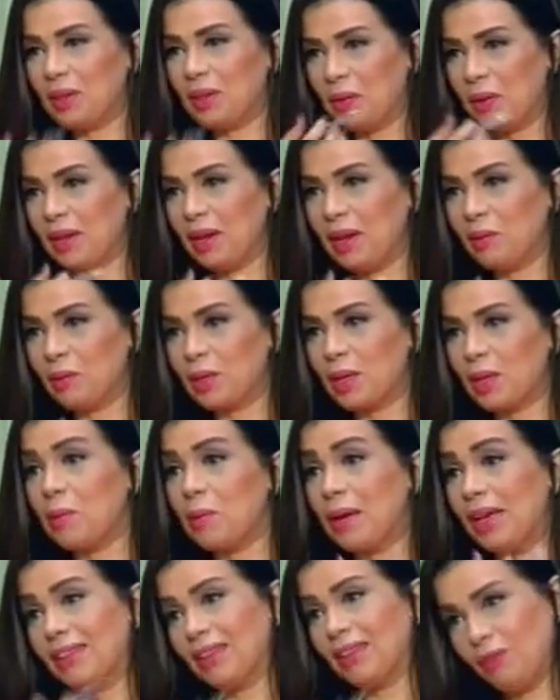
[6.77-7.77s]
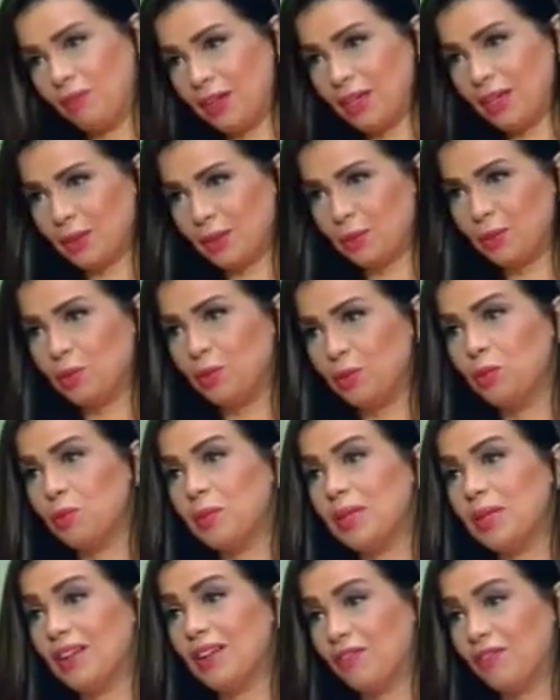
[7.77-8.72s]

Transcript: تولى الوزاره بهذا الفكر احنا